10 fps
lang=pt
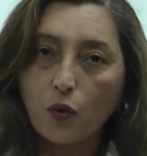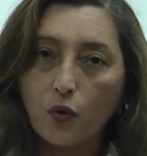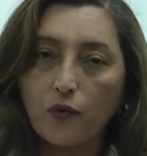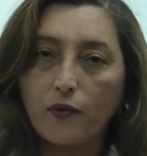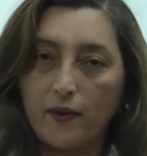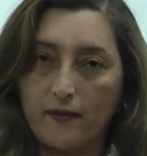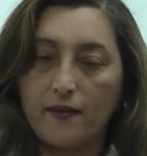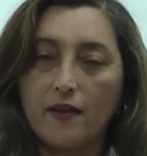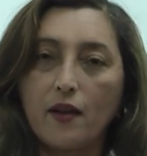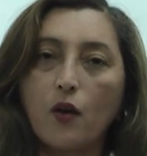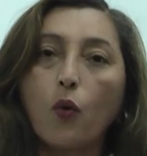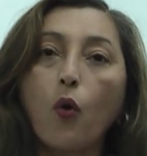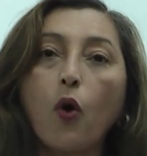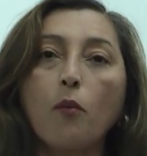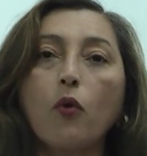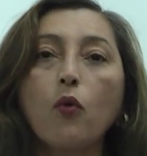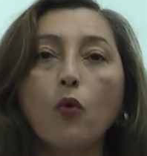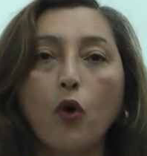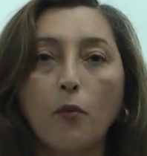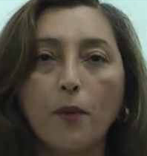ósseas, como o
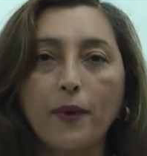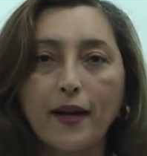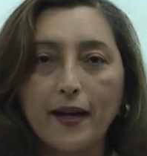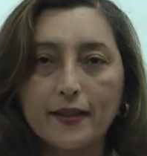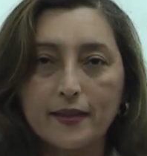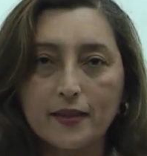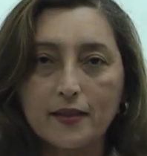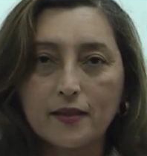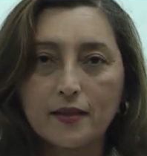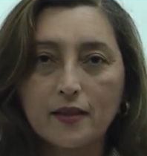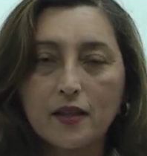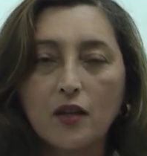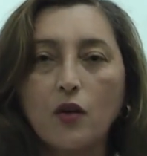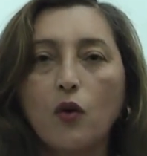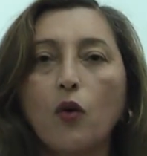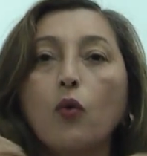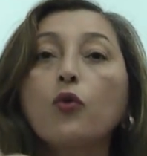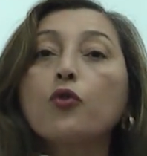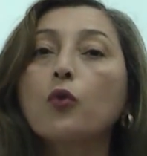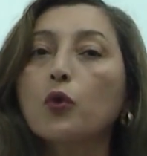omoplata,
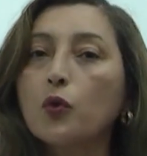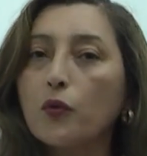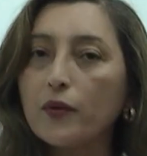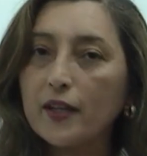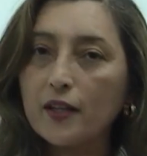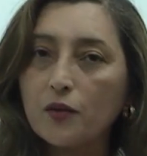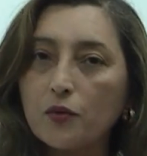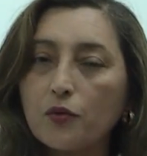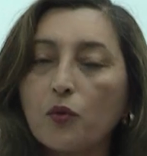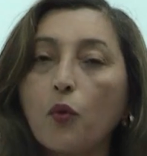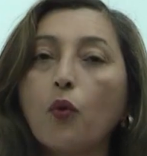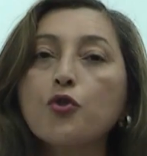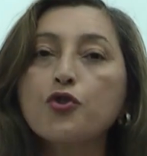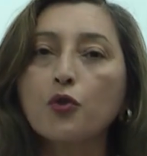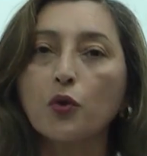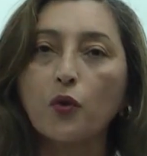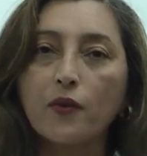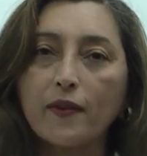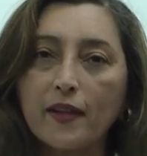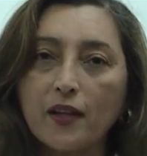os cotovelos, os
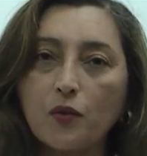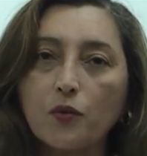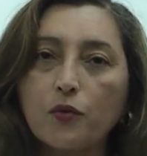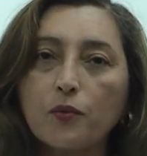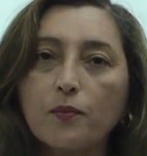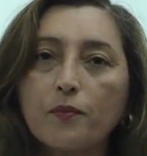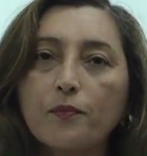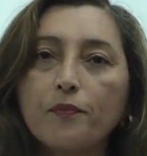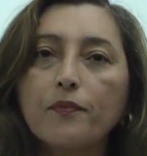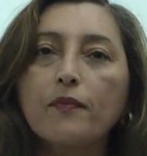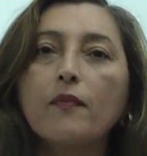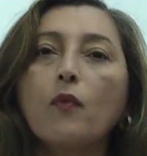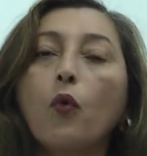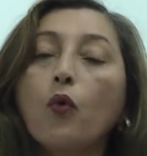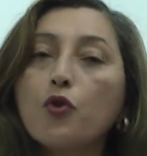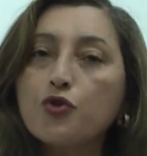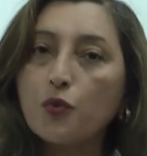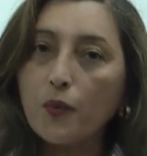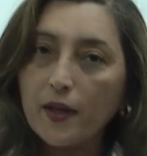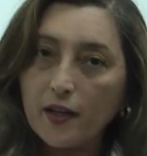tornozelos, os
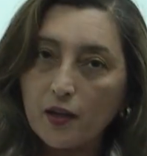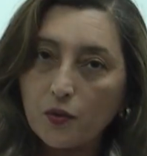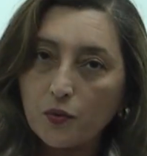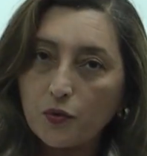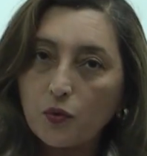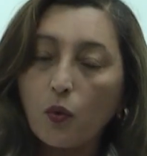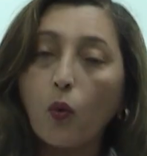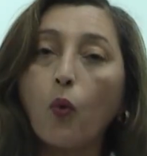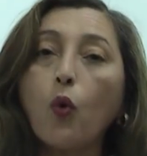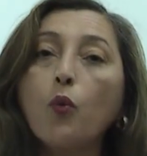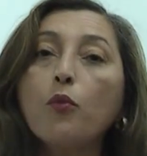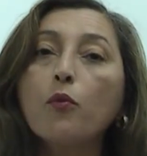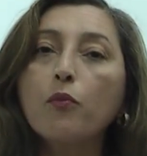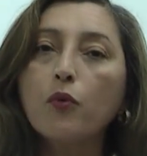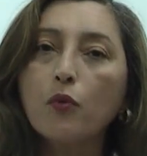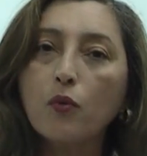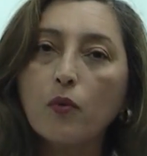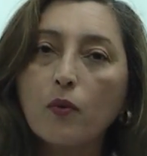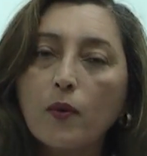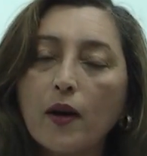joelhos, o
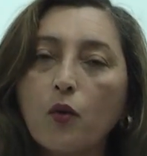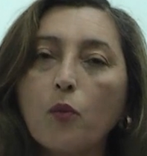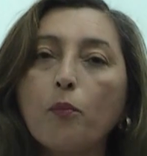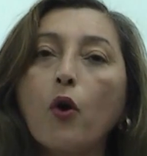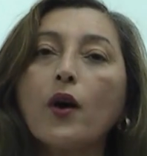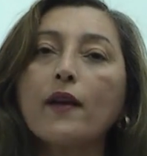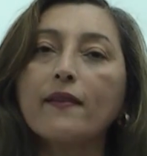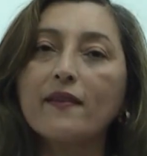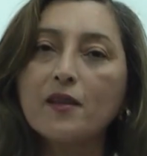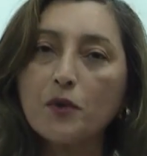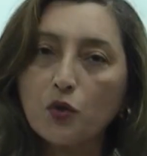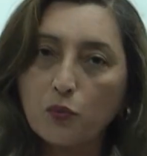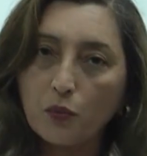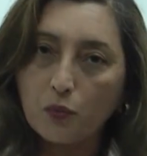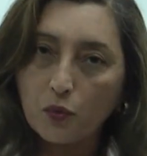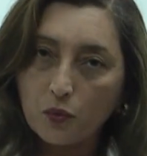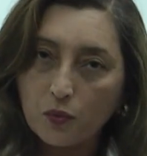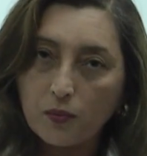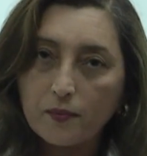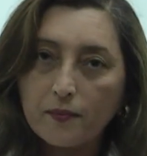bumbum, um pouco acima do
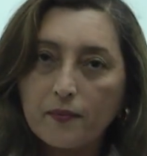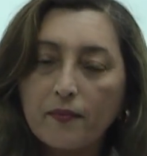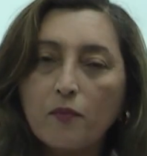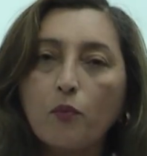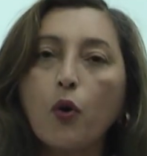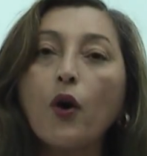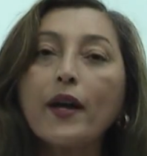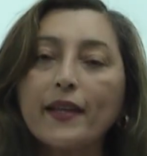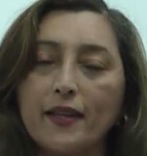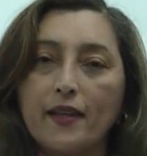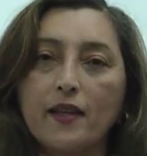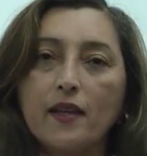bumbum. Por quê?